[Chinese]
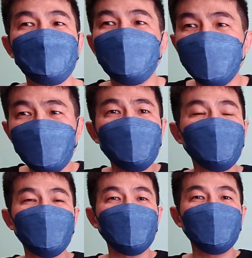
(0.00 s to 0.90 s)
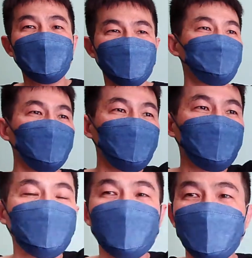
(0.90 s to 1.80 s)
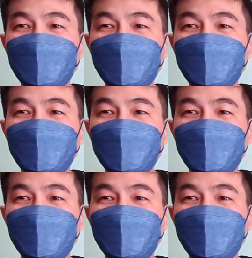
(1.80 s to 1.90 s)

没有啊，你报你的，